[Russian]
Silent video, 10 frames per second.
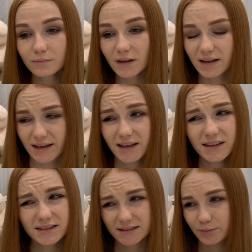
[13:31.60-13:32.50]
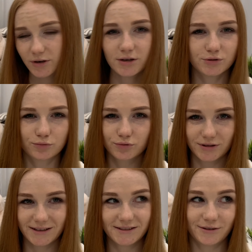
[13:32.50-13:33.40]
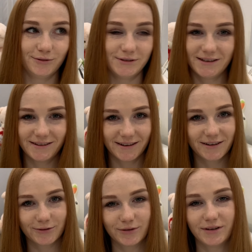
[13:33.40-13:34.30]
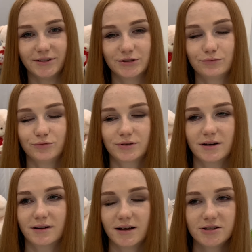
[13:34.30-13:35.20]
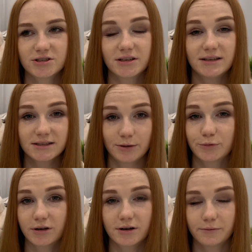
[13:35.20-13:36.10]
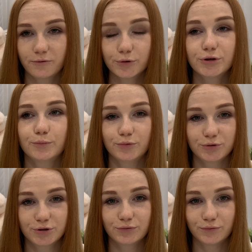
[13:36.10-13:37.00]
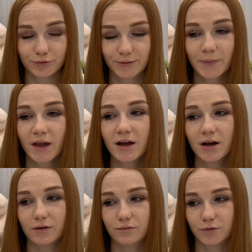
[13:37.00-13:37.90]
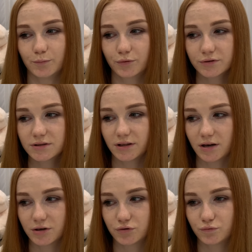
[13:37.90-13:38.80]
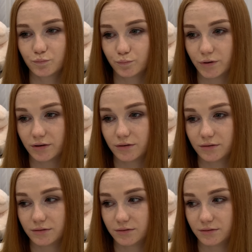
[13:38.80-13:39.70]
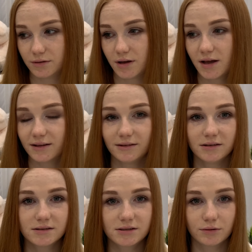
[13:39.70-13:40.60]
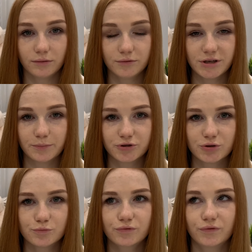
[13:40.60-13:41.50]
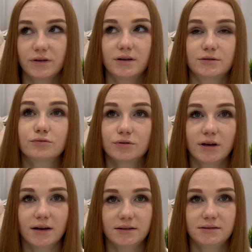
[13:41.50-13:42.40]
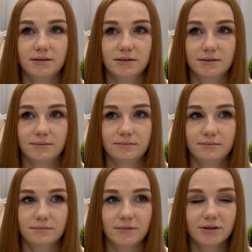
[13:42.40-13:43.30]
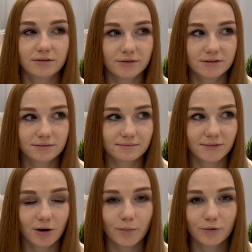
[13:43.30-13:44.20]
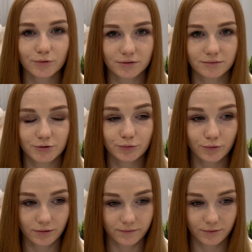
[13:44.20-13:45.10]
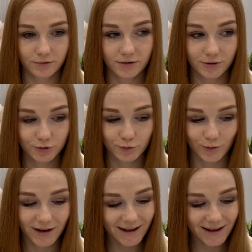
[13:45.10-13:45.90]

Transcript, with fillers: Я не собираюсь осуждать тех людей, да, которые живут как раньше. Если им так комфортно, пусть живут. Вот, просто я хочу по, э, донести до людей, почему вы осуждаете это. Это ведь наоборот здорово, хорошо.